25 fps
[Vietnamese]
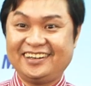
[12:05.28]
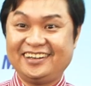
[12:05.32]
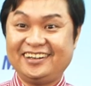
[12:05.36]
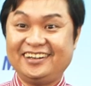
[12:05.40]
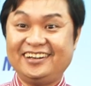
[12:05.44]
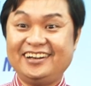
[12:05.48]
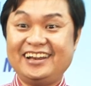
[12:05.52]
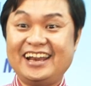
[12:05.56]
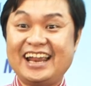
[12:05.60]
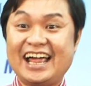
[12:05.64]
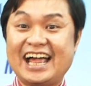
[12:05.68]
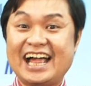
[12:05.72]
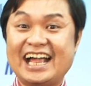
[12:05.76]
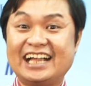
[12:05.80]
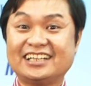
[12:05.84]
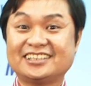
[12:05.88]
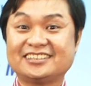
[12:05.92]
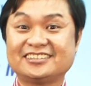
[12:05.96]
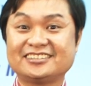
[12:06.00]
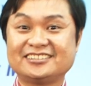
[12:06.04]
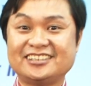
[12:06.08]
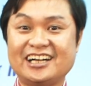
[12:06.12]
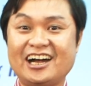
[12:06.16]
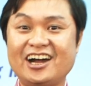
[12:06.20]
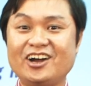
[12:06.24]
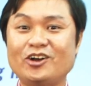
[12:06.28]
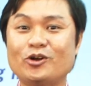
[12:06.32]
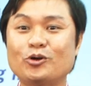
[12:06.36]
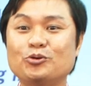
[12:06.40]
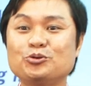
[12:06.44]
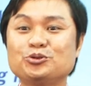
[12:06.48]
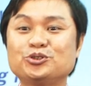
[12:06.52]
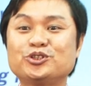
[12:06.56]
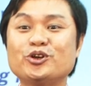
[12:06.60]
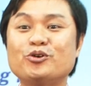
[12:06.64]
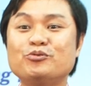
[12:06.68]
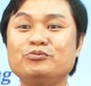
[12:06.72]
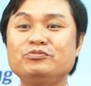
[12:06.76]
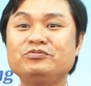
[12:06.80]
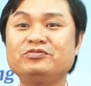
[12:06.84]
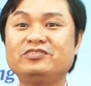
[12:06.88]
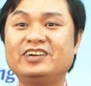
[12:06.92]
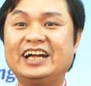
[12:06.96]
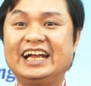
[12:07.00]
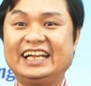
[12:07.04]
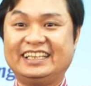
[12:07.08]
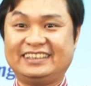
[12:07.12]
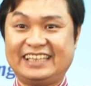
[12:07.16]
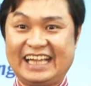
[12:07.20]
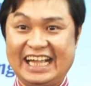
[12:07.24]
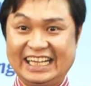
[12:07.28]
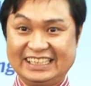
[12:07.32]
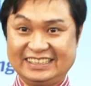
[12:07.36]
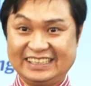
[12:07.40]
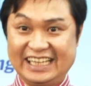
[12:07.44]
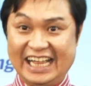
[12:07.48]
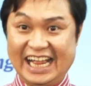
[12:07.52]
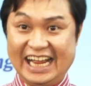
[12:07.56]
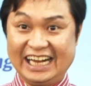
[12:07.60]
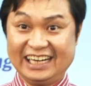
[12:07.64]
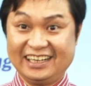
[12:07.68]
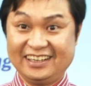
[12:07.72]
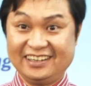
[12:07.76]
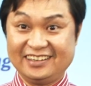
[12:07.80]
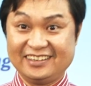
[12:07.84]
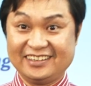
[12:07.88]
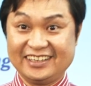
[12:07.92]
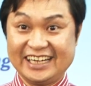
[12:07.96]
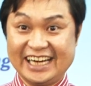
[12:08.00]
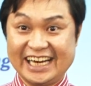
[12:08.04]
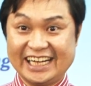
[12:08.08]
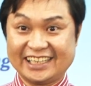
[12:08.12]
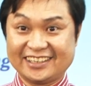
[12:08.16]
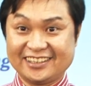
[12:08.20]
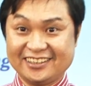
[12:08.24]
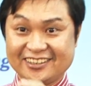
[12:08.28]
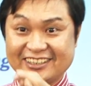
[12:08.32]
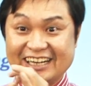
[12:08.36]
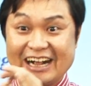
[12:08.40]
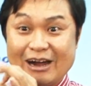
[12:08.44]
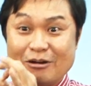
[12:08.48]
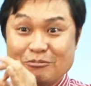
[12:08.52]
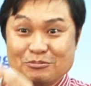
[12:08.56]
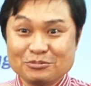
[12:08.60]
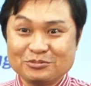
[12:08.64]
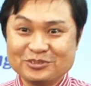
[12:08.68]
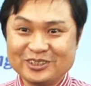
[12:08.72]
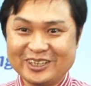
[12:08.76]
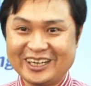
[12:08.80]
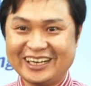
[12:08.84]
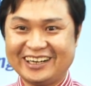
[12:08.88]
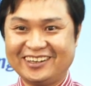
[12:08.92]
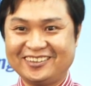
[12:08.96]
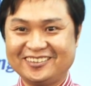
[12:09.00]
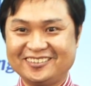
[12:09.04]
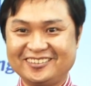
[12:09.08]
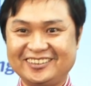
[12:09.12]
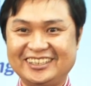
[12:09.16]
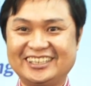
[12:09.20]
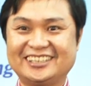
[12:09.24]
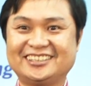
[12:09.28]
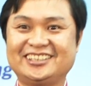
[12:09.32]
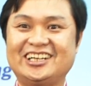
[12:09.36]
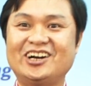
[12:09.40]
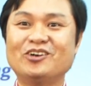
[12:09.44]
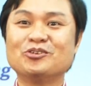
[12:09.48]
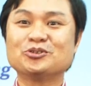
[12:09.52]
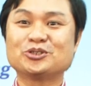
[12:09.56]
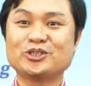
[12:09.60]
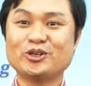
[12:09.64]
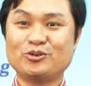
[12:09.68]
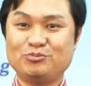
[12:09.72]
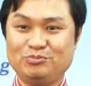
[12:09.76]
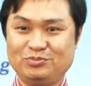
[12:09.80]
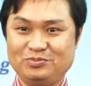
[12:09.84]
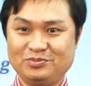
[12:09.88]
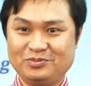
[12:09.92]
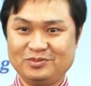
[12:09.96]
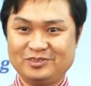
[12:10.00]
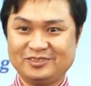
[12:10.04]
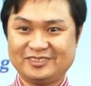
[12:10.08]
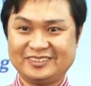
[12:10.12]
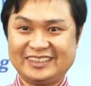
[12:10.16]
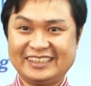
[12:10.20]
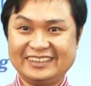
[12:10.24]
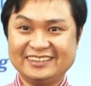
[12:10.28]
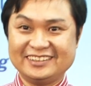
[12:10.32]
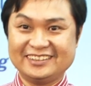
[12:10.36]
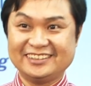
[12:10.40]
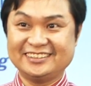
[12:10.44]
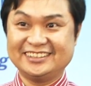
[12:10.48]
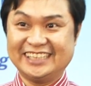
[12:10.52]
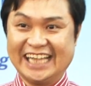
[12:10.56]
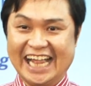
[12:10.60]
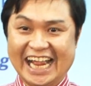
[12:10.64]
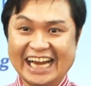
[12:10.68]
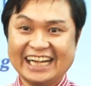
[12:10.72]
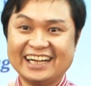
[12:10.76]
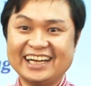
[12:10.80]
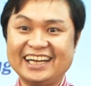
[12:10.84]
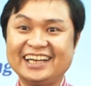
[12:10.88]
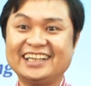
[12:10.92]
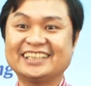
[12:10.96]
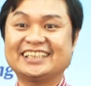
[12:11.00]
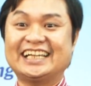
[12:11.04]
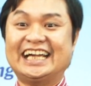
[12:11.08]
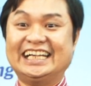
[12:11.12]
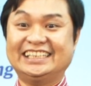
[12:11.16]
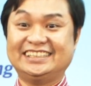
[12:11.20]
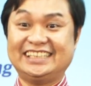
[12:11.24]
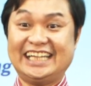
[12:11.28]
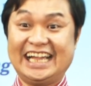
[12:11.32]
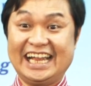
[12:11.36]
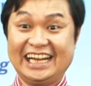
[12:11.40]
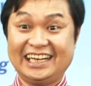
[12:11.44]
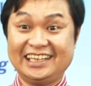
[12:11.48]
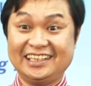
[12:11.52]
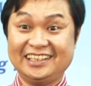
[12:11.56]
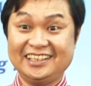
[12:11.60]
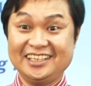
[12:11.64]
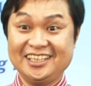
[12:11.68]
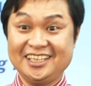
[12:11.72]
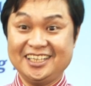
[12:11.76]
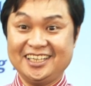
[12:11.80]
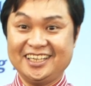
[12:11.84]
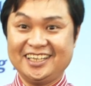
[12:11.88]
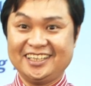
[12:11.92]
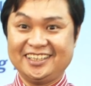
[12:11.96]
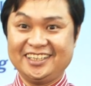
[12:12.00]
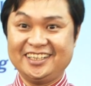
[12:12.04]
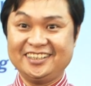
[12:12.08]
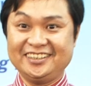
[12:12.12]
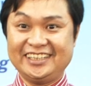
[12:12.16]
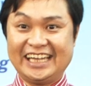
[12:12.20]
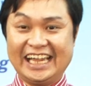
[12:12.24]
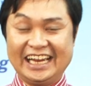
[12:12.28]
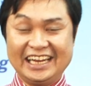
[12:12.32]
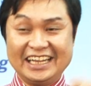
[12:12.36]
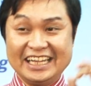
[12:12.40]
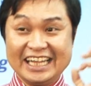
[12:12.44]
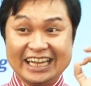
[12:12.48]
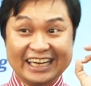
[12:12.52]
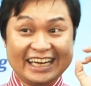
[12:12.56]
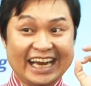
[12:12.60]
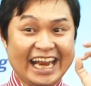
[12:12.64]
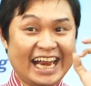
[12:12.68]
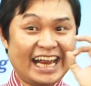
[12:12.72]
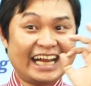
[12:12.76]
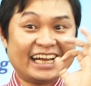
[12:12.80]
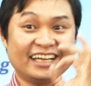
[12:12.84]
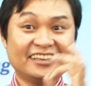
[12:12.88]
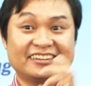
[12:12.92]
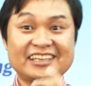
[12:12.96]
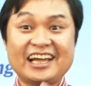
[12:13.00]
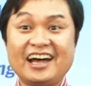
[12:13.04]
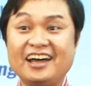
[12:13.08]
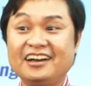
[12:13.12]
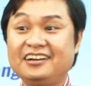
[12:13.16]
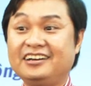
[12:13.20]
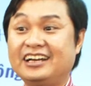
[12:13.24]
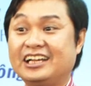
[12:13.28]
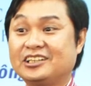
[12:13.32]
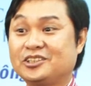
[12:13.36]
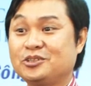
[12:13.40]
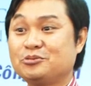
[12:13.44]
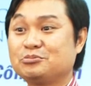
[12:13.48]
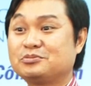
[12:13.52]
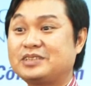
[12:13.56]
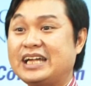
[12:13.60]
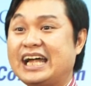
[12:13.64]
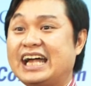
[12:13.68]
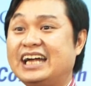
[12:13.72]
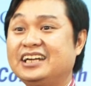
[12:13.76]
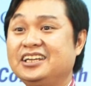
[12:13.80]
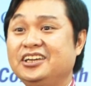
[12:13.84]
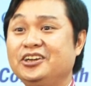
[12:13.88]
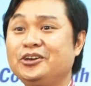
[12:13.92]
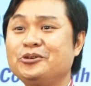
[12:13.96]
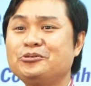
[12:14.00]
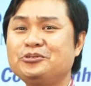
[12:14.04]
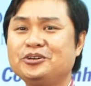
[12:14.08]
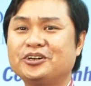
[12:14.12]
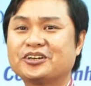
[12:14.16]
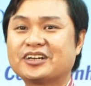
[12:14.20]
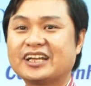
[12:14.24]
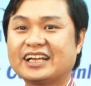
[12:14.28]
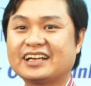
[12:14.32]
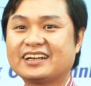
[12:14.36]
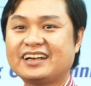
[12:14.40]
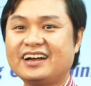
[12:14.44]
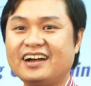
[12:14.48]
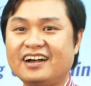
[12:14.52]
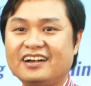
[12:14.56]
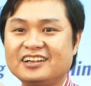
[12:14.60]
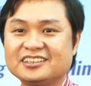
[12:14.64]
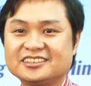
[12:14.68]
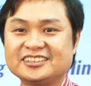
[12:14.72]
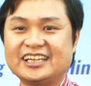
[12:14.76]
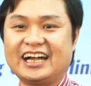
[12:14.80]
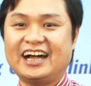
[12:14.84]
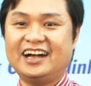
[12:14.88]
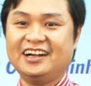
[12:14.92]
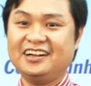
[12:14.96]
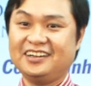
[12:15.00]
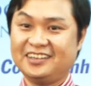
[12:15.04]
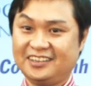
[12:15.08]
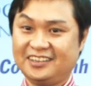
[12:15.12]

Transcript: là sở hữu chung về tài sản nghe từ cộng đó là sở hữu chung sản đây là tài sản như vậy nghe cái tên là chúng ta hiểu được cái cơ sở